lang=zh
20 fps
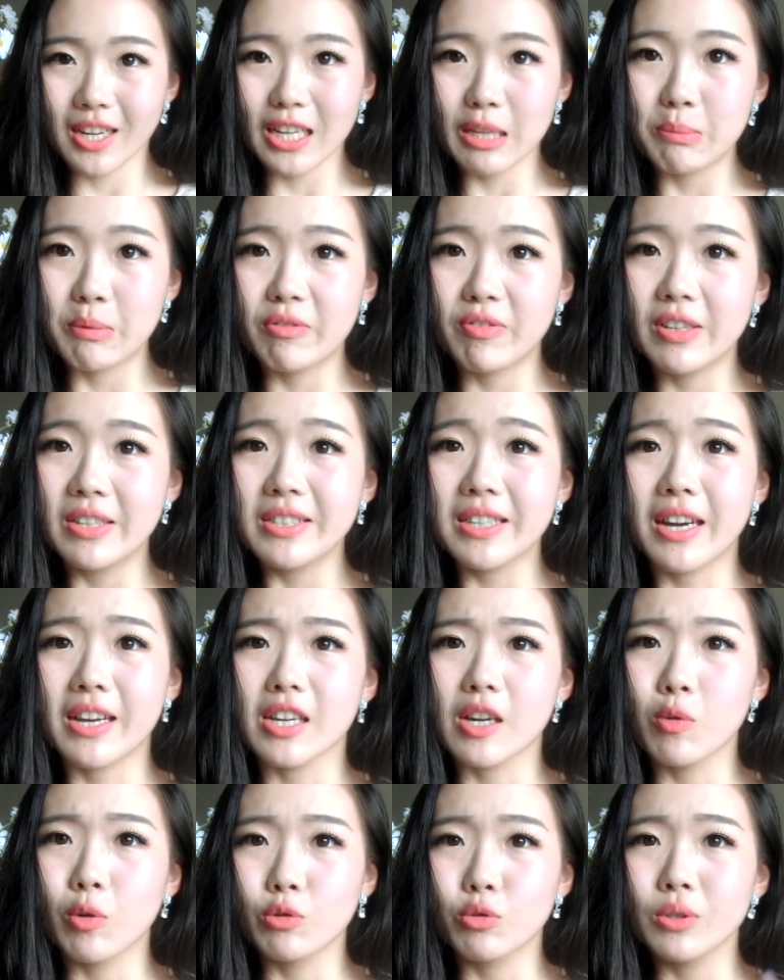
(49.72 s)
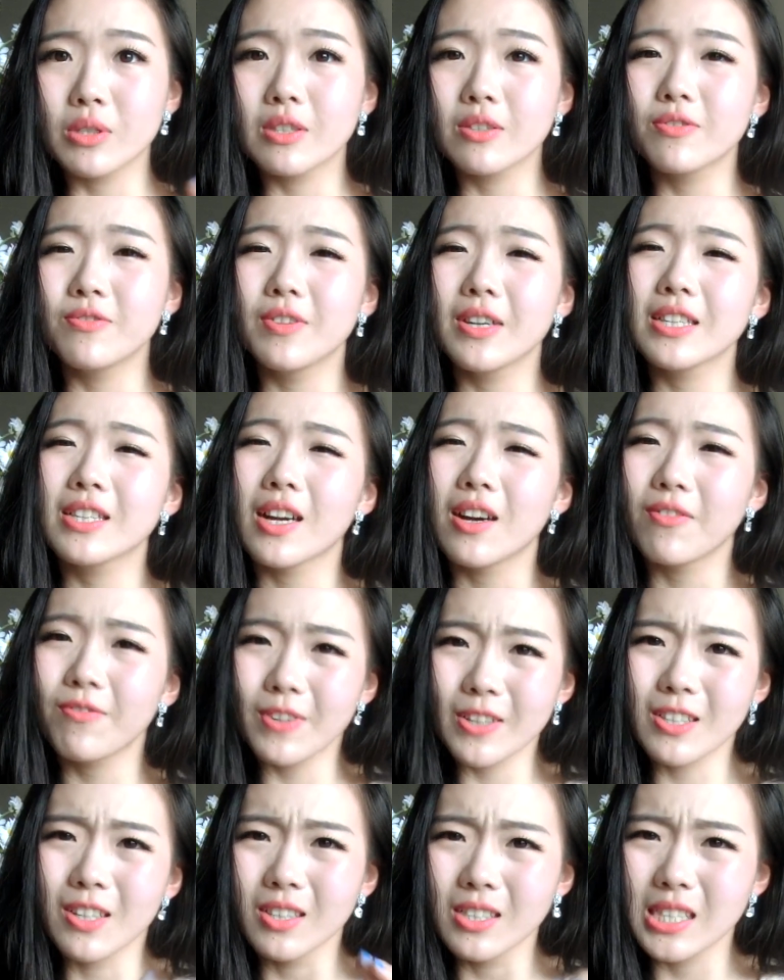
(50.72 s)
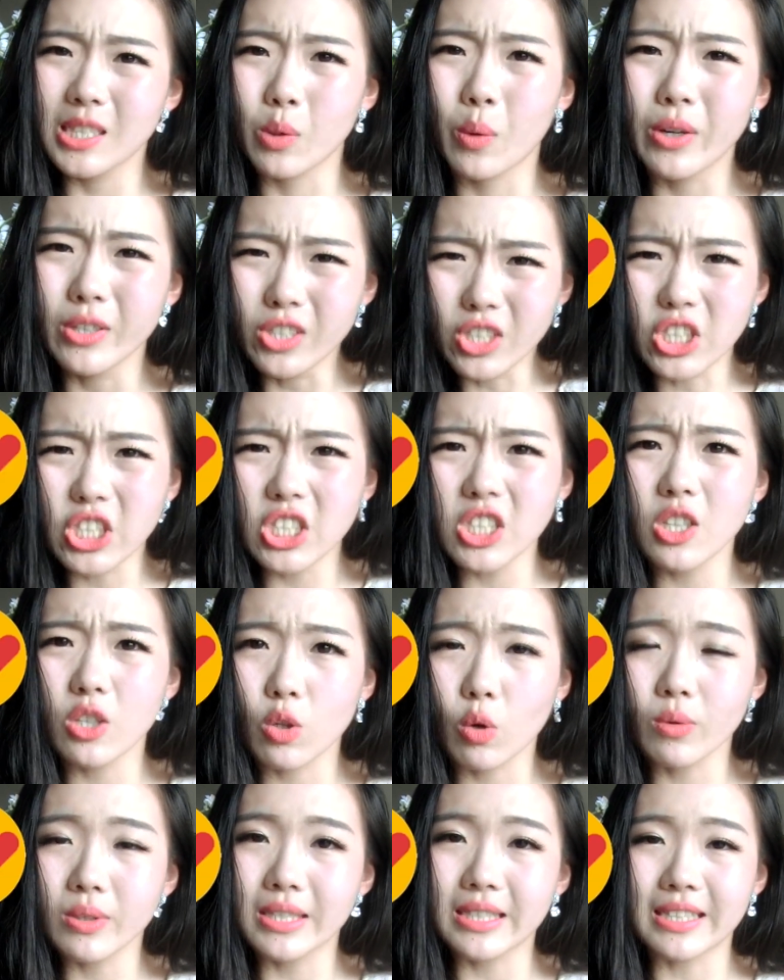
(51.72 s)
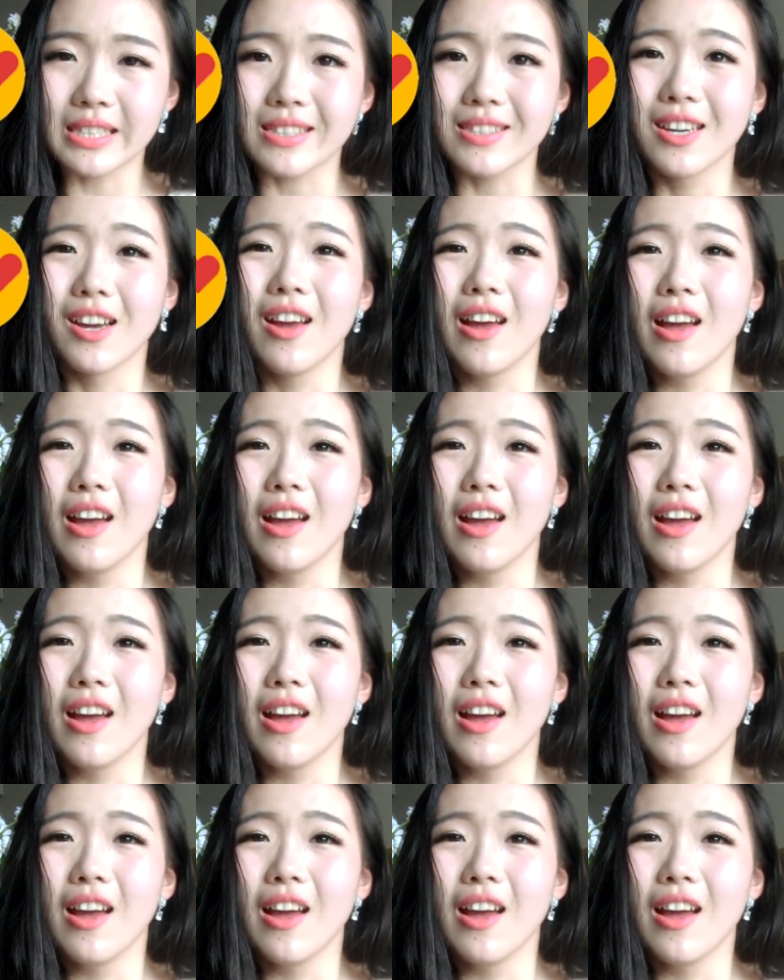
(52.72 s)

跟你们分享一个我最近非常喜欢吃的东西。